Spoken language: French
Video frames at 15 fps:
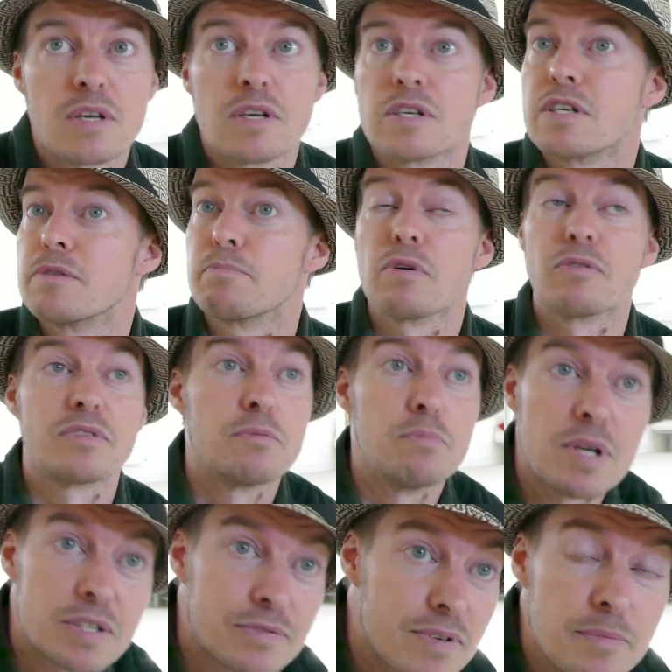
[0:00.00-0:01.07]
j'ai pas envie de
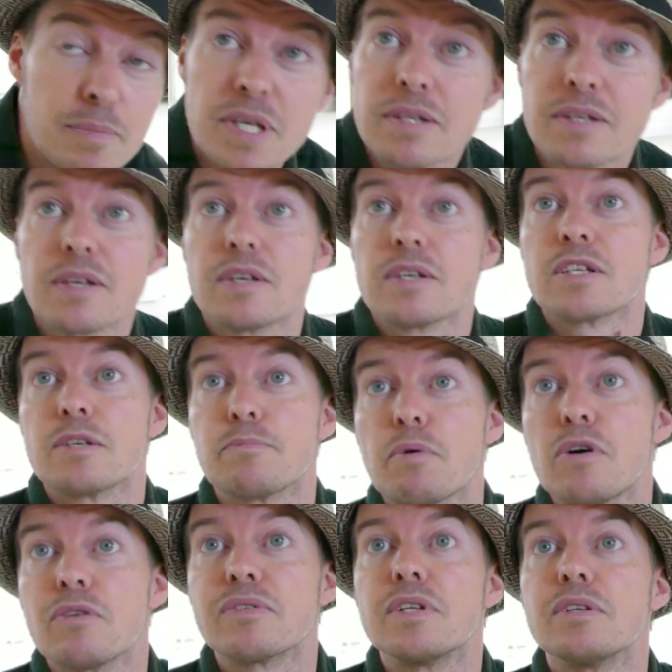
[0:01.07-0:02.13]
blasphémer, j'ai pas
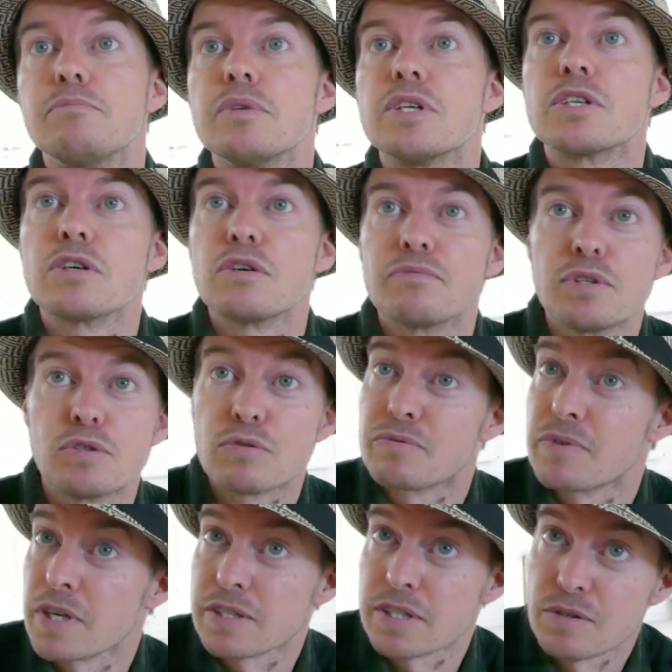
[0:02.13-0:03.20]
envie, mais j'ai envie de
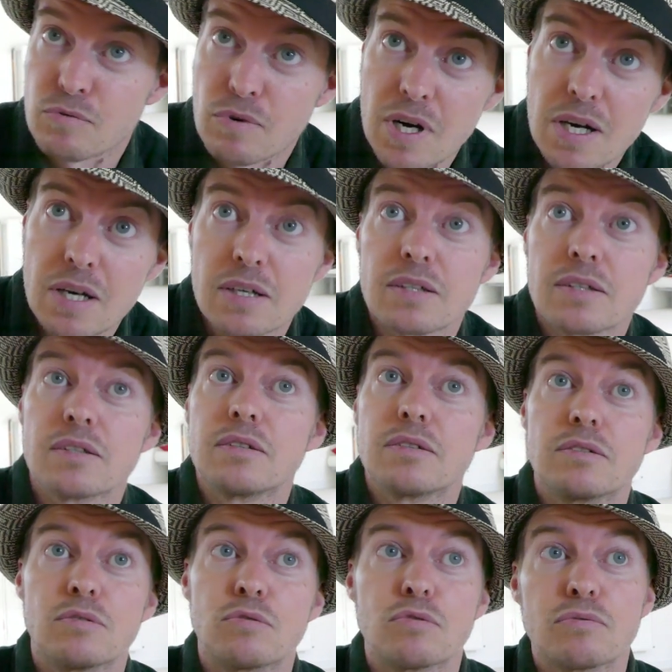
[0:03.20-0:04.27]
faire savoir,
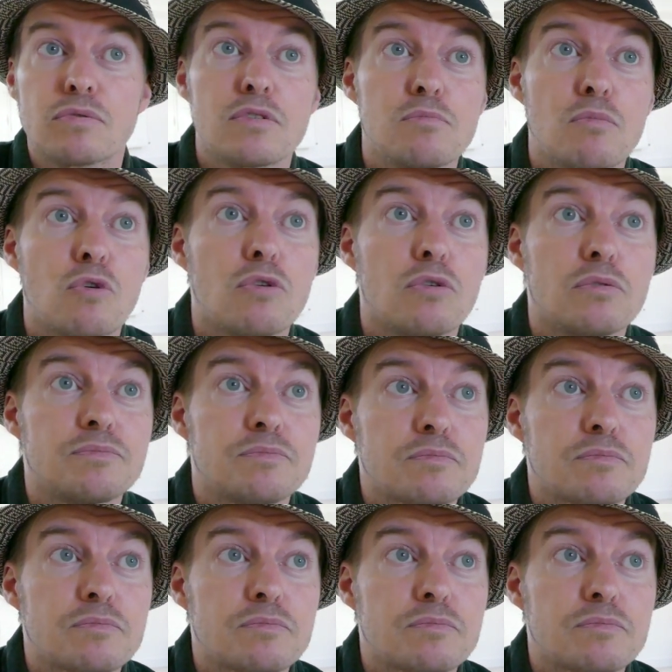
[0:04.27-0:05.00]
si tu veux, mon,